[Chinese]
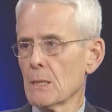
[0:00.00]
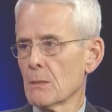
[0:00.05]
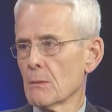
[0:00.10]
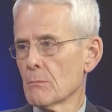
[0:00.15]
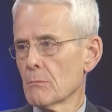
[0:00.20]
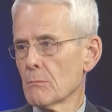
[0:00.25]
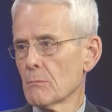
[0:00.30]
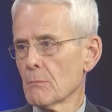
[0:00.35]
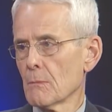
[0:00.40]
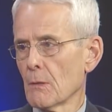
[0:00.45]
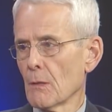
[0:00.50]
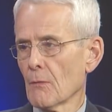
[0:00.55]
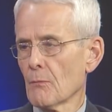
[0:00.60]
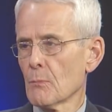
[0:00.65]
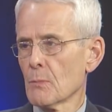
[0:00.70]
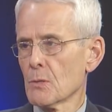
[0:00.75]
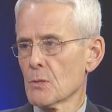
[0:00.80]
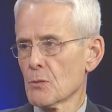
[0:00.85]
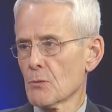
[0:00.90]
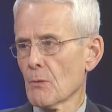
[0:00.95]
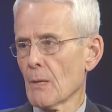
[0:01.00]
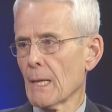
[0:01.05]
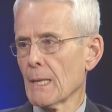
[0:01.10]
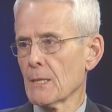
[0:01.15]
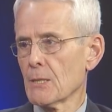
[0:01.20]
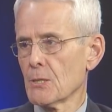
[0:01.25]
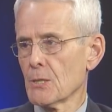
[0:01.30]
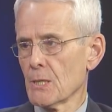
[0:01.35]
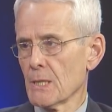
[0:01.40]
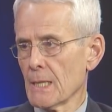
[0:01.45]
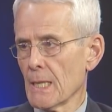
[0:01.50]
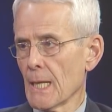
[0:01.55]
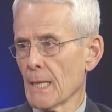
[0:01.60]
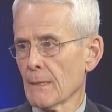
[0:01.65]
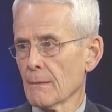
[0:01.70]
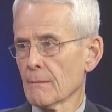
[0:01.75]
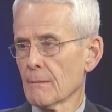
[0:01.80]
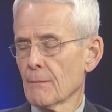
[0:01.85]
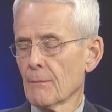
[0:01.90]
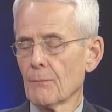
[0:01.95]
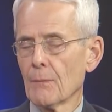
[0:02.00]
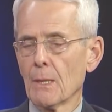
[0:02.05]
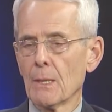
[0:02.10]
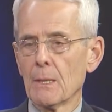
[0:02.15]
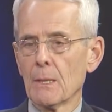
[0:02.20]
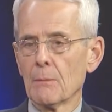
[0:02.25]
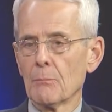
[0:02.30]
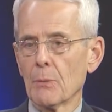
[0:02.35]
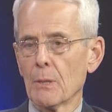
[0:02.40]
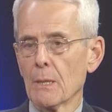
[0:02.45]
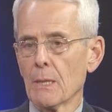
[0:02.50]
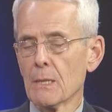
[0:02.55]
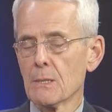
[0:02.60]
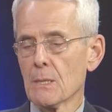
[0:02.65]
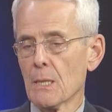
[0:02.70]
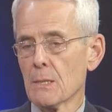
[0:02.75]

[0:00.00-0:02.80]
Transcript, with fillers: 度太平洋的战略表明，美国几个月后